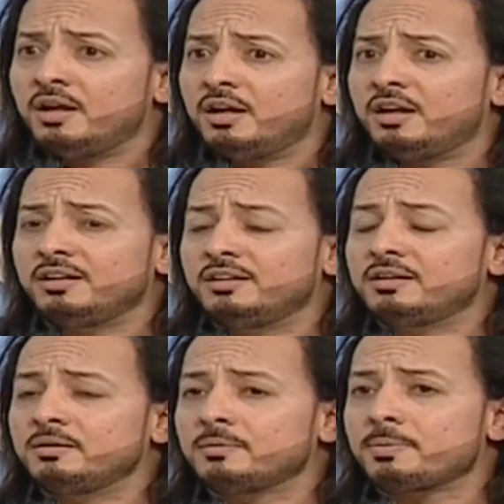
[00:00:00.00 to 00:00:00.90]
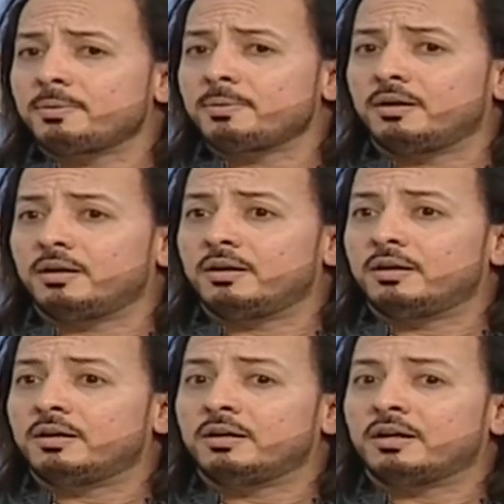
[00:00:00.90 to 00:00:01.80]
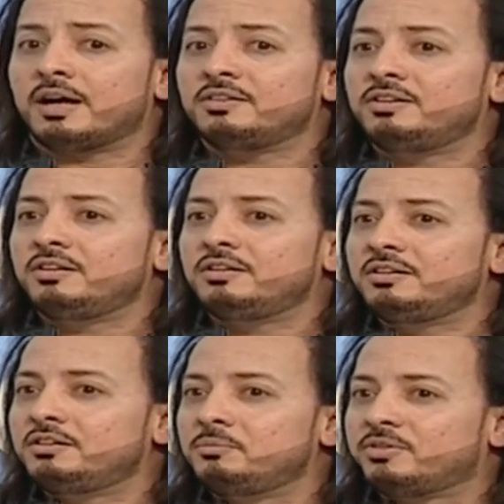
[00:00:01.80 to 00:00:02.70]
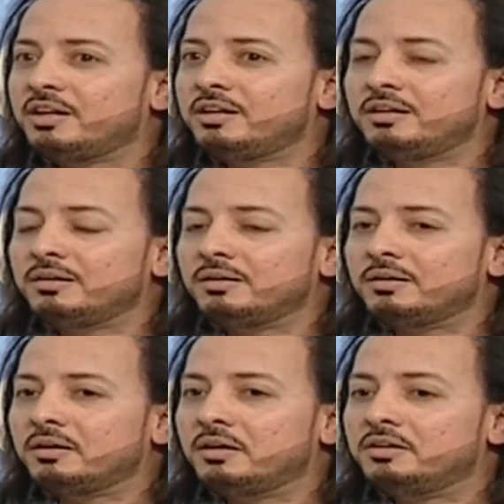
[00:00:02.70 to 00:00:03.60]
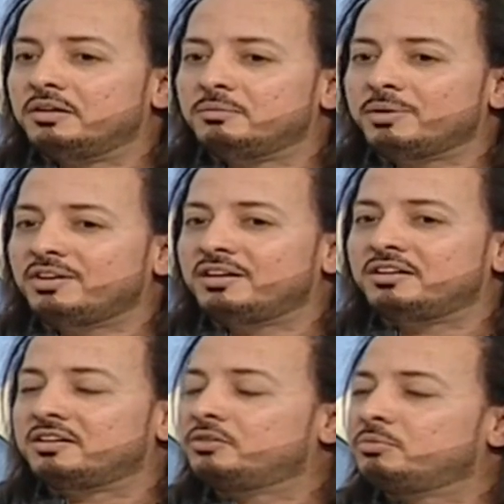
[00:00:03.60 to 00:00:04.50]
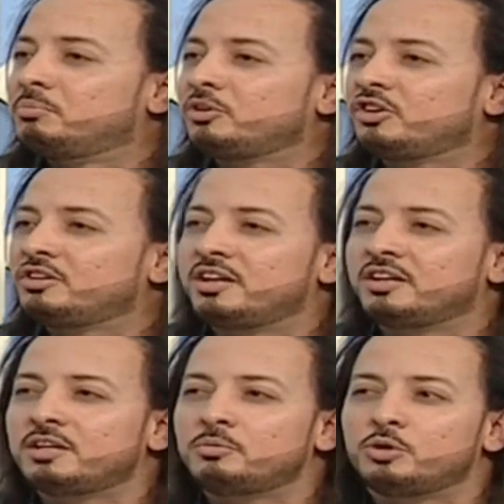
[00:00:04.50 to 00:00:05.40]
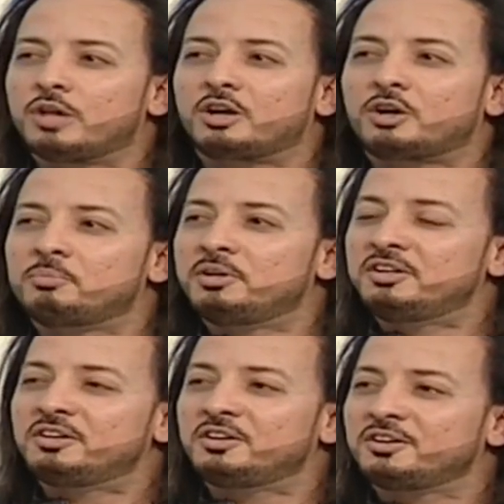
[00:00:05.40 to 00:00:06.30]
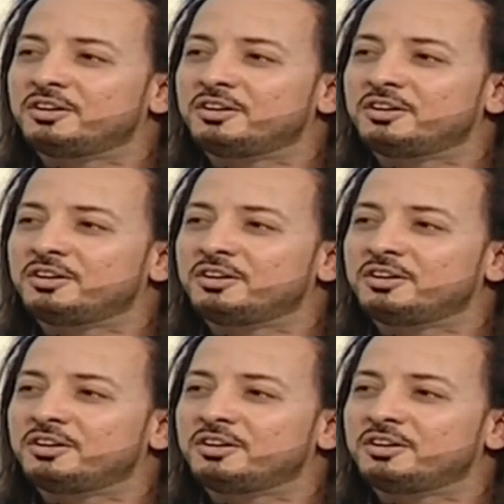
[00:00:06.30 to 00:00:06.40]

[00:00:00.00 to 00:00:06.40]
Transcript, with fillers: احنا آه، عايزين ندي مثال ان مثلا الجسم البشري ده اعتبره العربيه